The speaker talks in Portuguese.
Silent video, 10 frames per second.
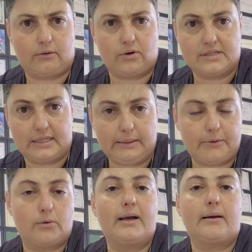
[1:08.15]
Coisa limpa.
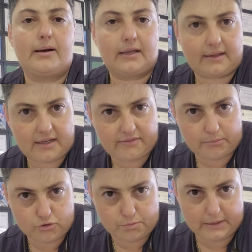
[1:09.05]
Como é que a bactéria vai
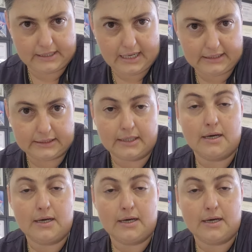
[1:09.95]
multiplicar ali?